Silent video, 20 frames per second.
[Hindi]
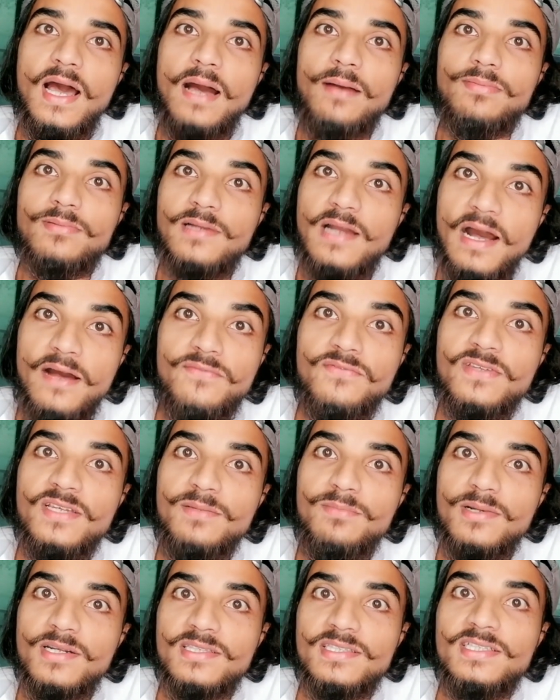अब गाफ
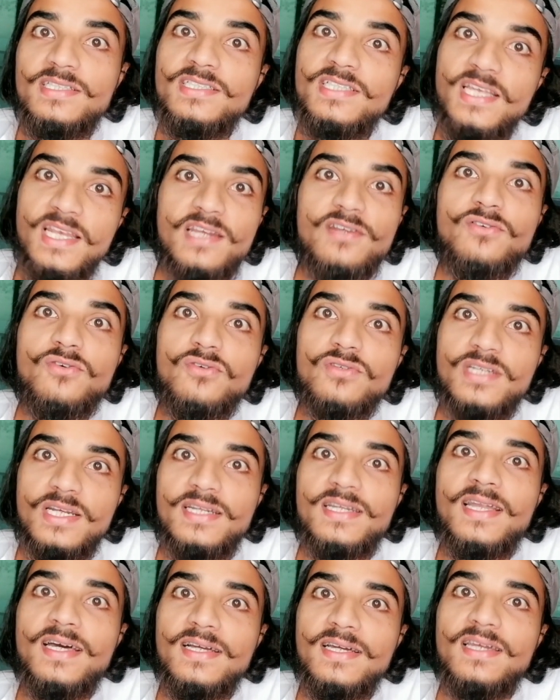की बढ़ती जलन को
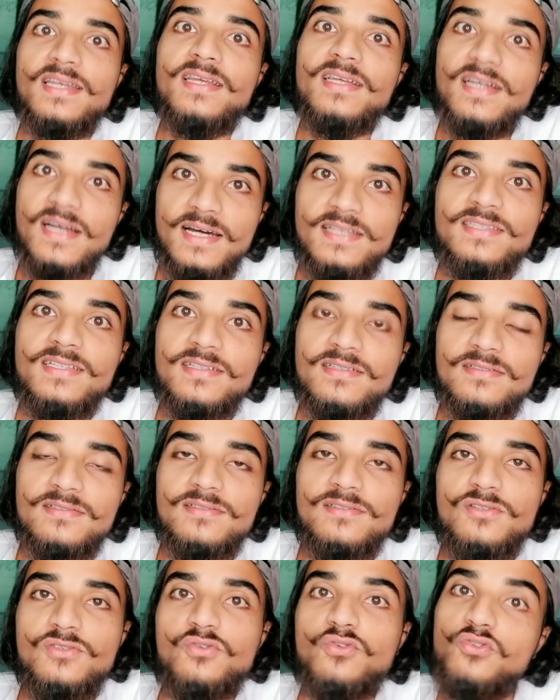ठंडा करे खातिर
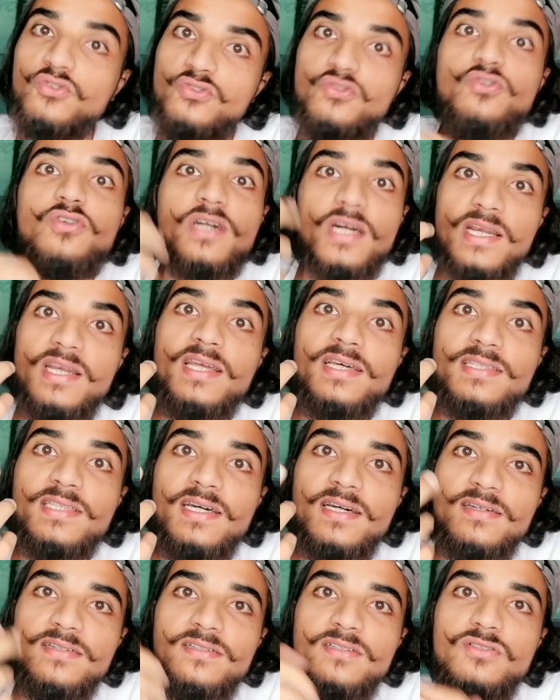कुछ तो करना
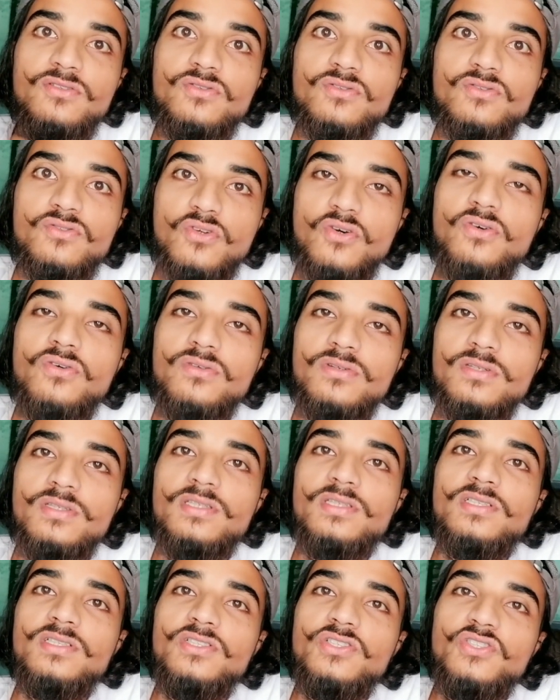था तो
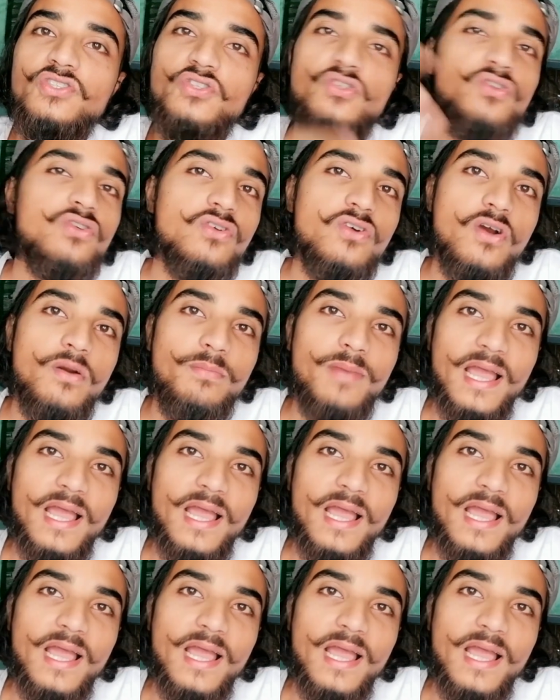शुरू हो